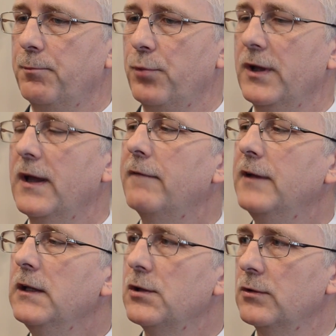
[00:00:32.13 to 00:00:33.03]

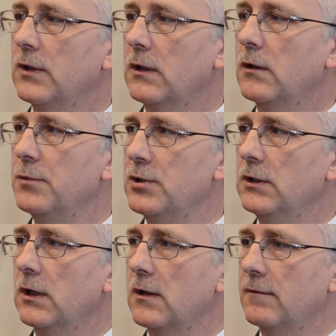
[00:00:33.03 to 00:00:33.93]
pojawienia się takiego
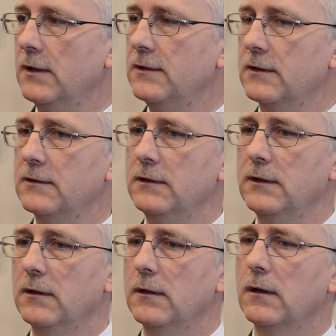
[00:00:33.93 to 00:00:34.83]
myślenia
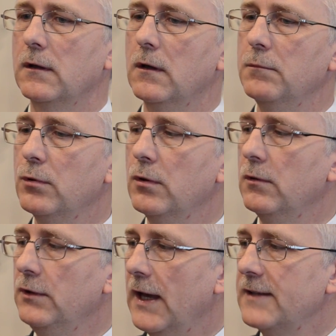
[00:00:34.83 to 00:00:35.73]
grywalizacyjnego
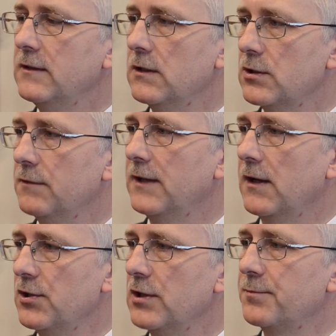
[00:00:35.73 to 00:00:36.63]
było jasne, że w
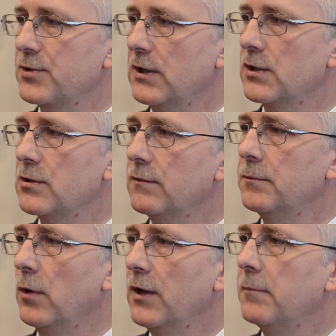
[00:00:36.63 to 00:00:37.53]
zakresie
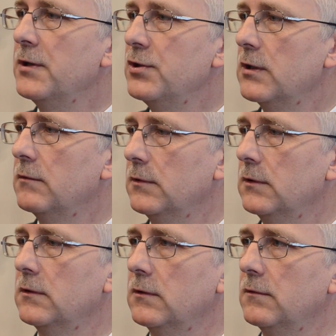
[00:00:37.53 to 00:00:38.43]
sprzedażowym ona będzie e,
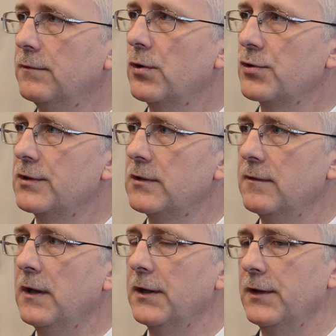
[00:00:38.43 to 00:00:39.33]
wykorzystywana.